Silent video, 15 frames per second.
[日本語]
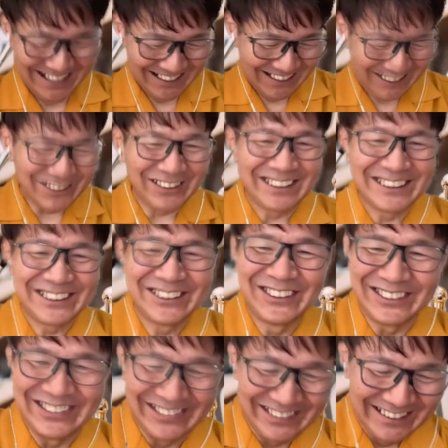これすご
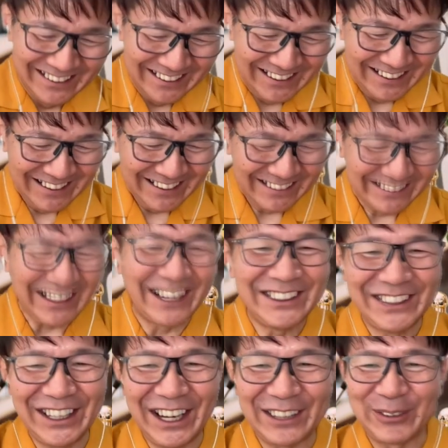く大
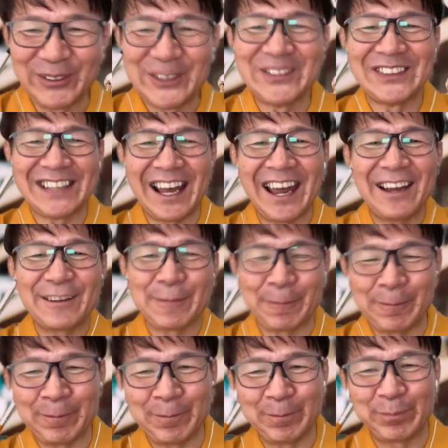事やと思いません？
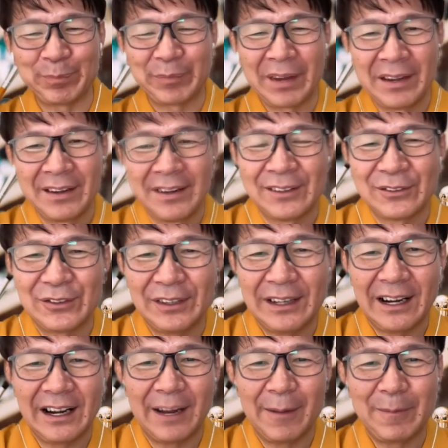うん、それ
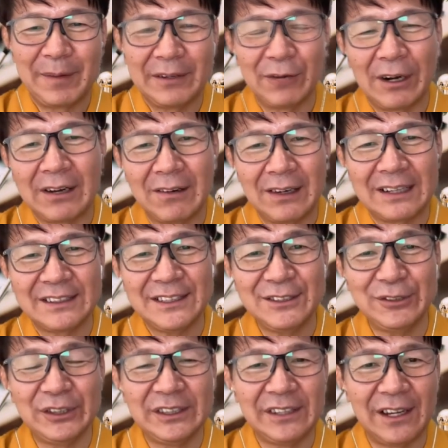からやっぱり若々し
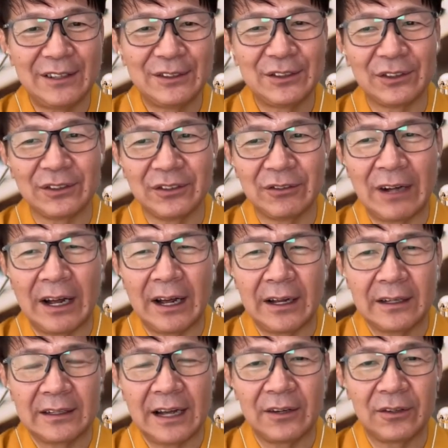く生きてる人っていうのは、
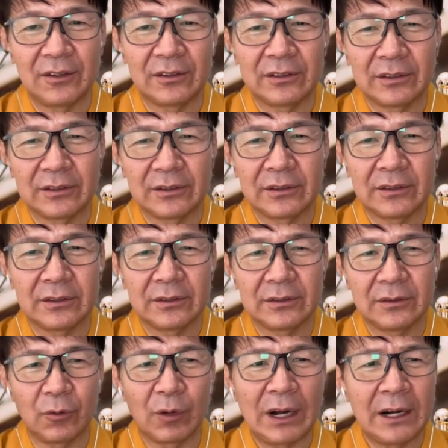あの
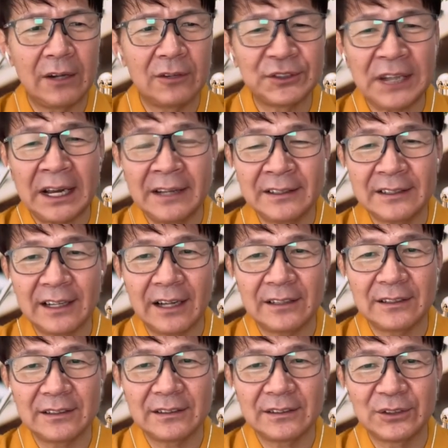お金の使い方
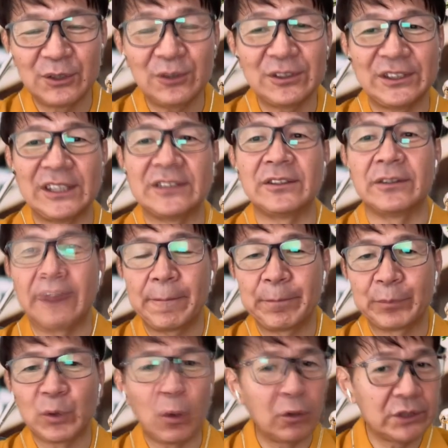上手ですよね。
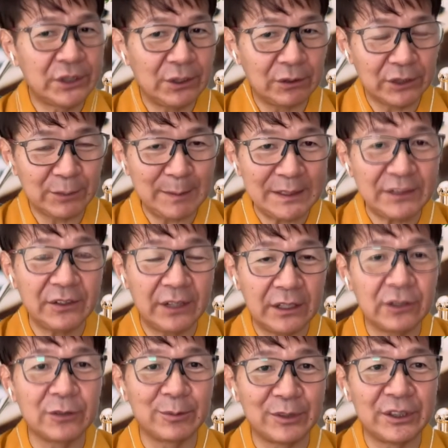投資をしますよね、
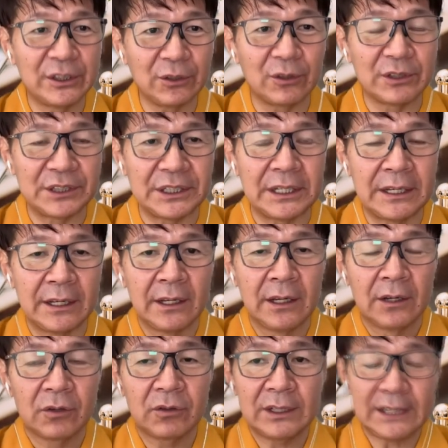自分に投資。
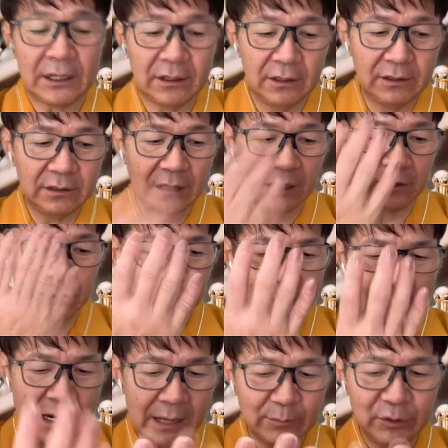これはさっき言ったけど、
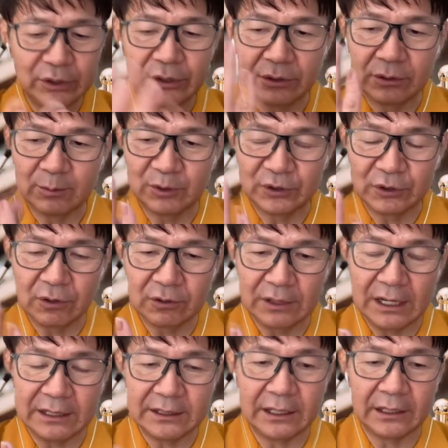学ぶっていうのもすごく
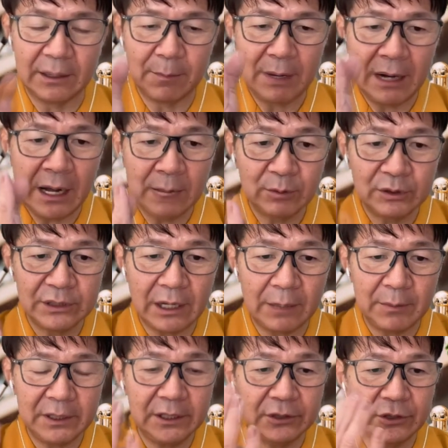大事なんで、学ぶた
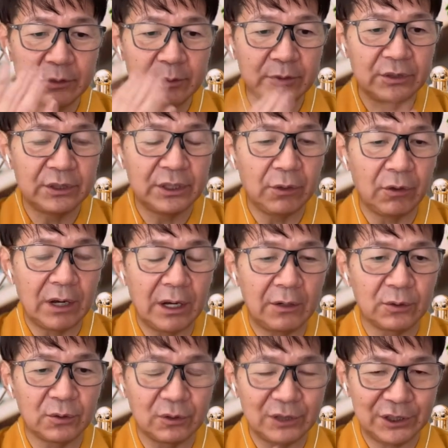めに自分にお金
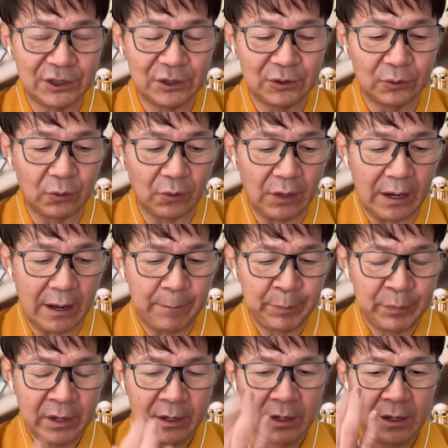を投資するとか、
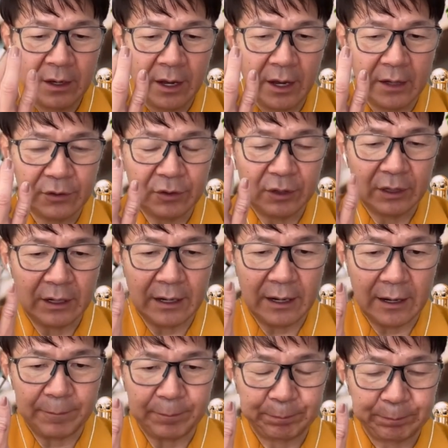えー、それか
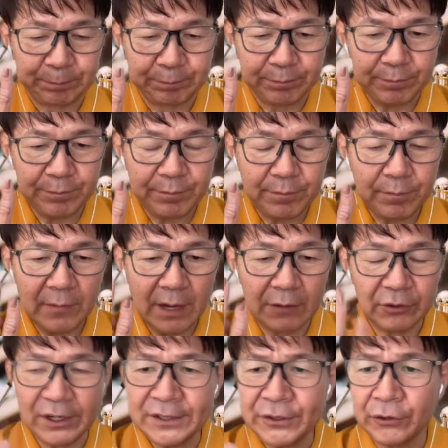らあ
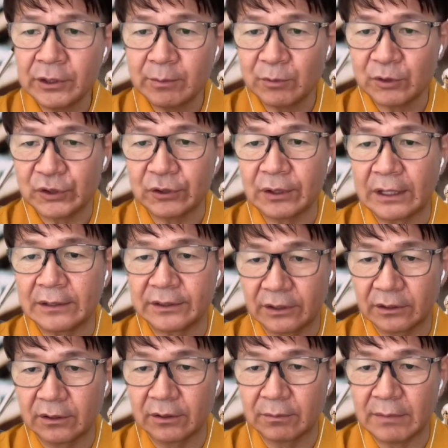の化粧品もそうなんです
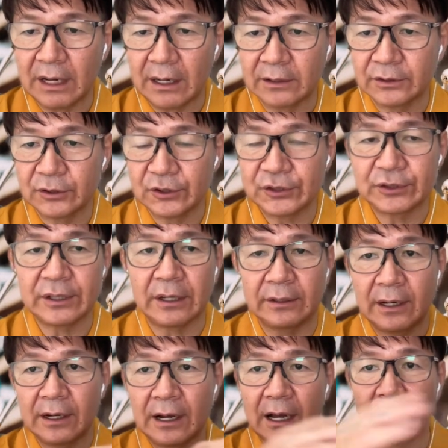けど、まあよしこさん
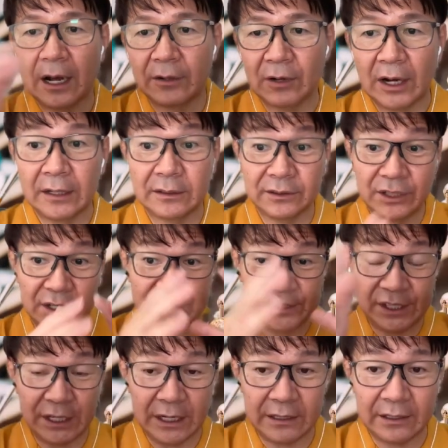ね、カラーの先
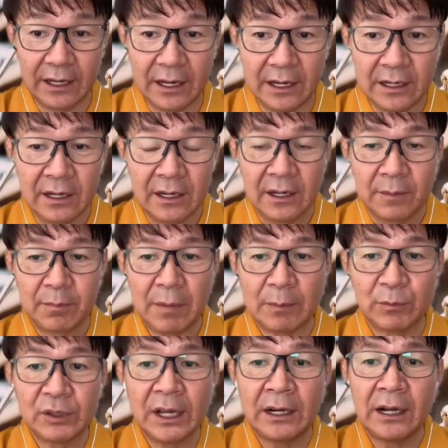生なんで、まあ、
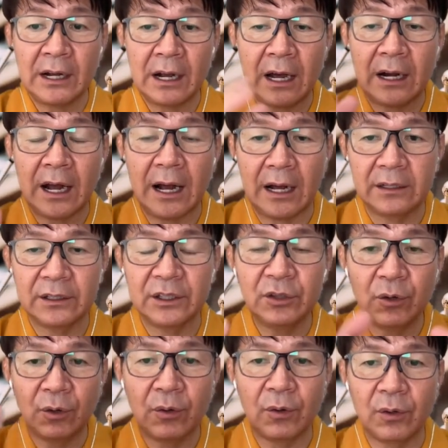無駄なカラー
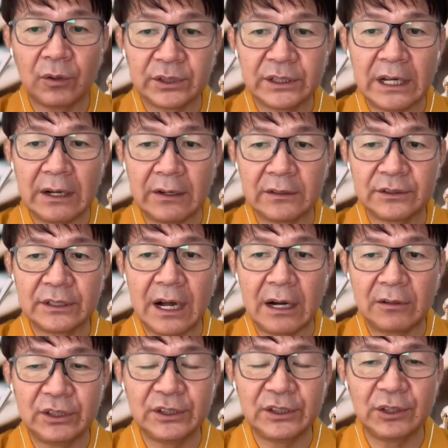色を 使, 使
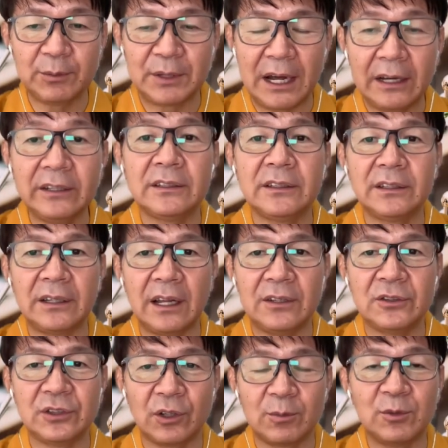う必要もないってい
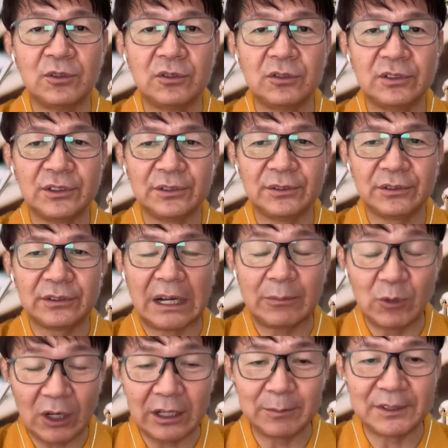うふうに思うか
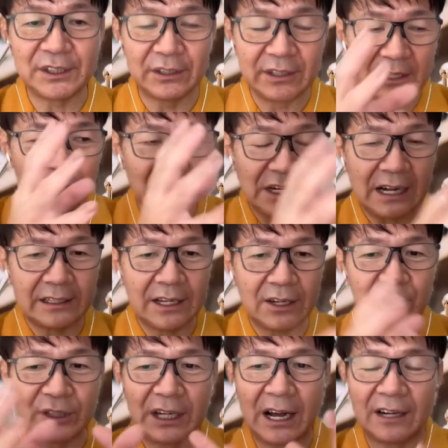も分かりませんね。いろんな
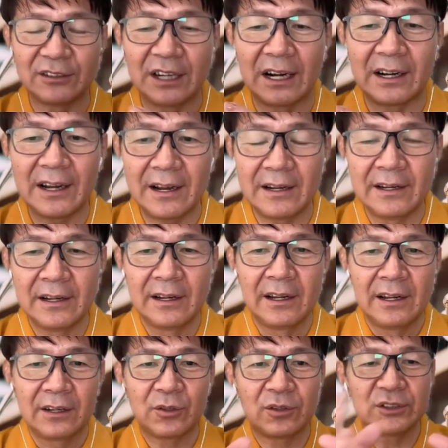カテゴリーがあるからね、
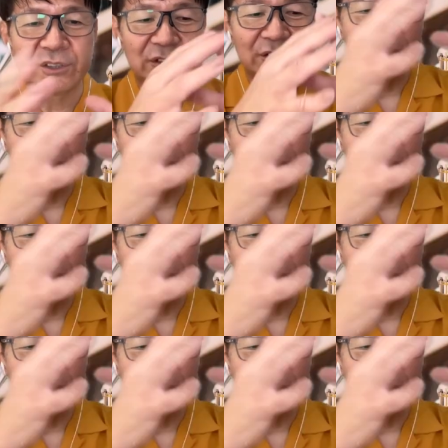この人に